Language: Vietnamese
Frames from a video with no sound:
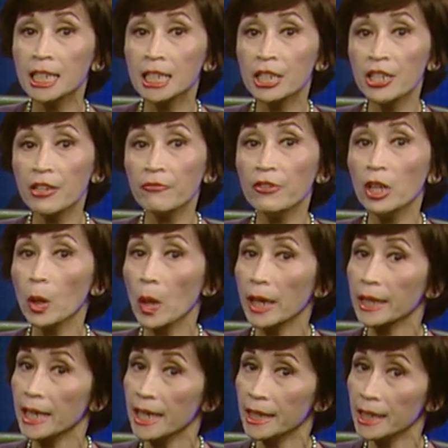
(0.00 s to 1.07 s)
Riêng với loại
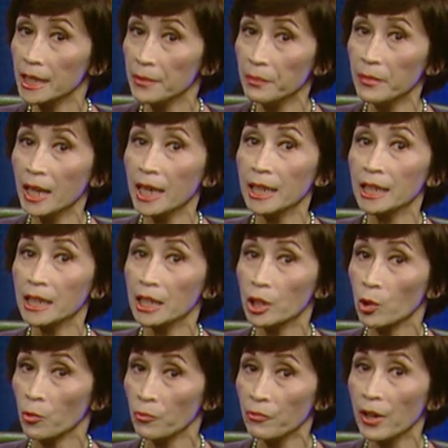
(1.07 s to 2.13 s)
nghệ tím này thì
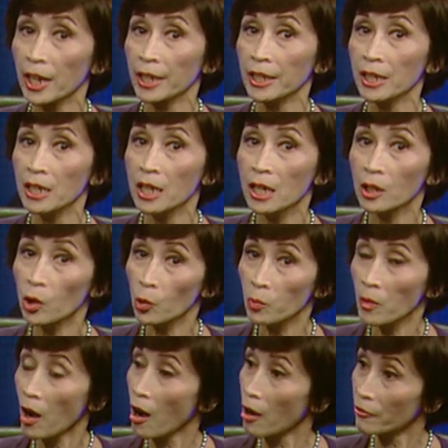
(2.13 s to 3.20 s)
cũng vậy,
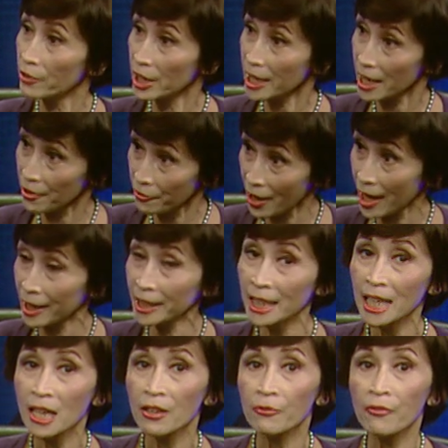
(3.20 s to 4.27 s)
cùng họ với nghệ vàng
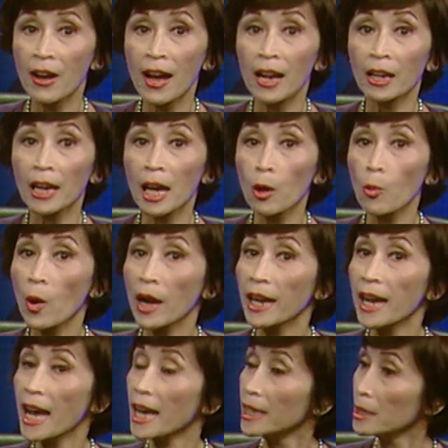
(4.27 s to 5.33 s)
và cao khoảng
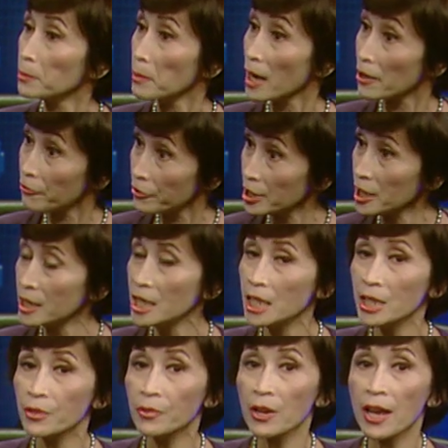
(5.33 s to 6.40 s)
2 đến 3 feet.
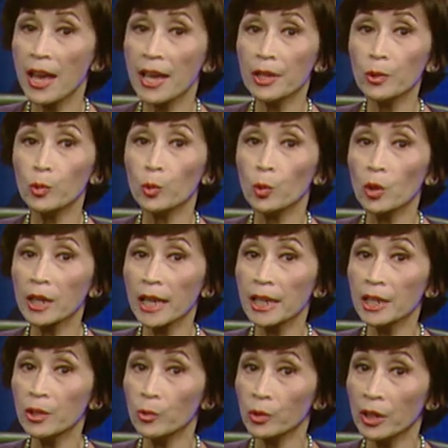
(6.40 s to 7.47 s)
Rễ của
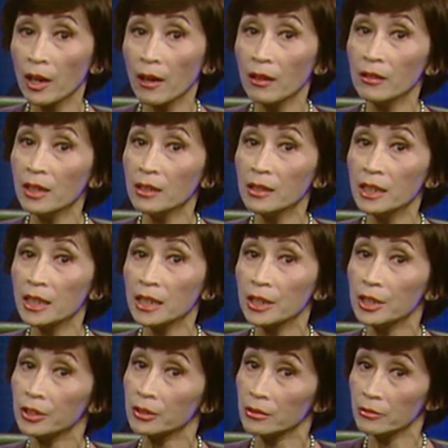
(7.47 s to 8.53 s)
cây của nó đó thì
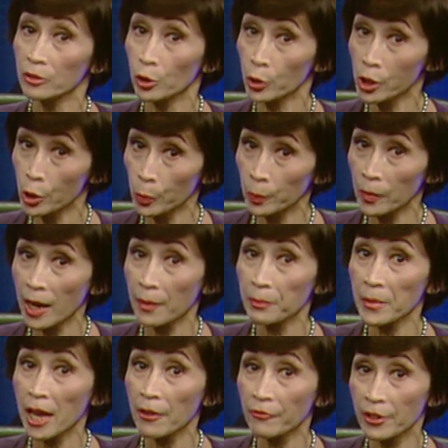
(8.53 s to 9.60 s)
được, được dùng
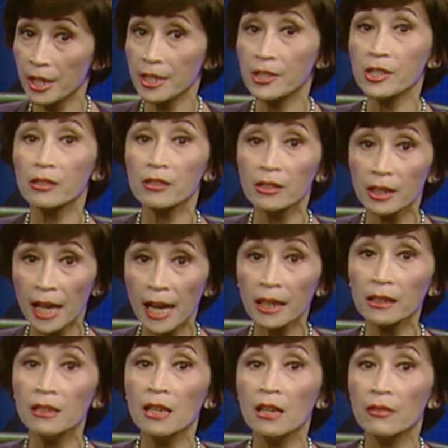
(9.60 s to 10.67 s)
làm gia vị cho thức
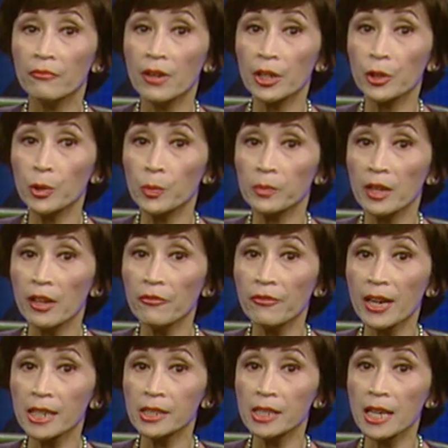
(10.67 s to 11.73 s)
ăn và dùng để
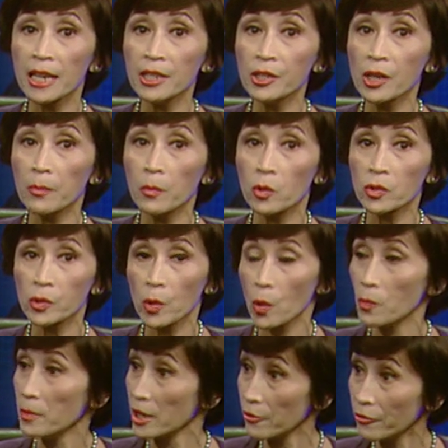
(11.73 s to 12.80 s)
pha chế cho một
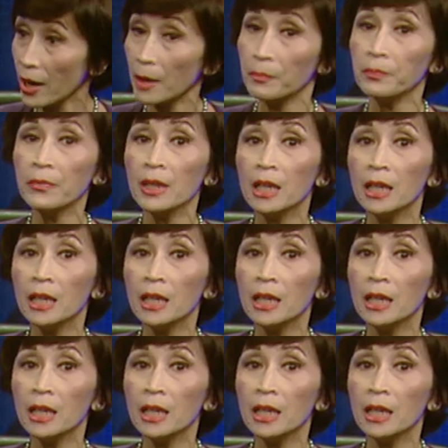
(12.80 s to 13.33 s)
số mỹ phẩm.